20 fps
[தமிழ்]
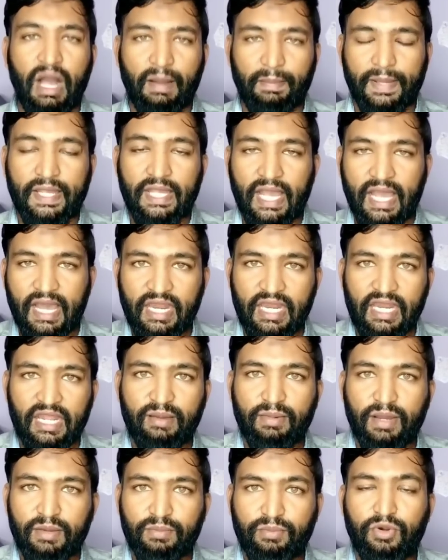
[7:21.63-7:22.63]
அப்போ ஏஆர்
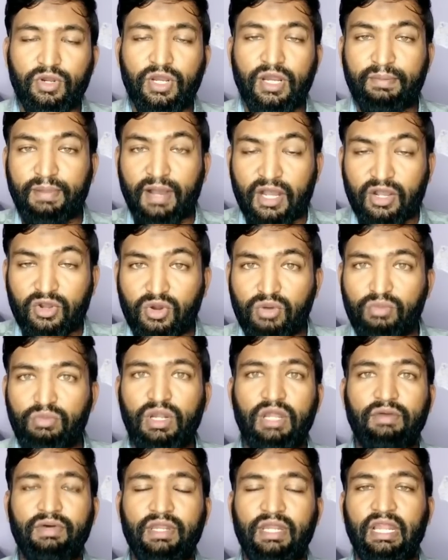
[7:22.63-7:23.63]
ராமான் போன்ற
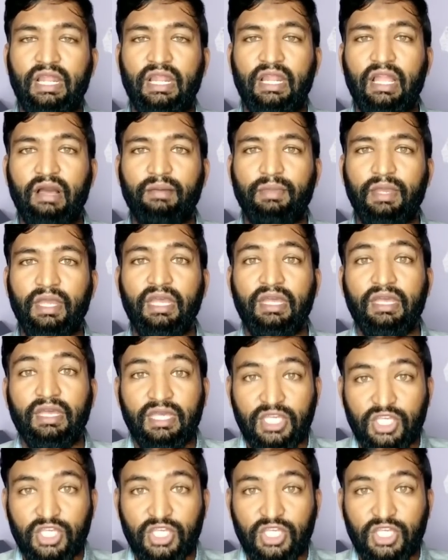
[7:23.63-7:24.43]
பக்குவம் உள்ளவர்கள் எல்லாமே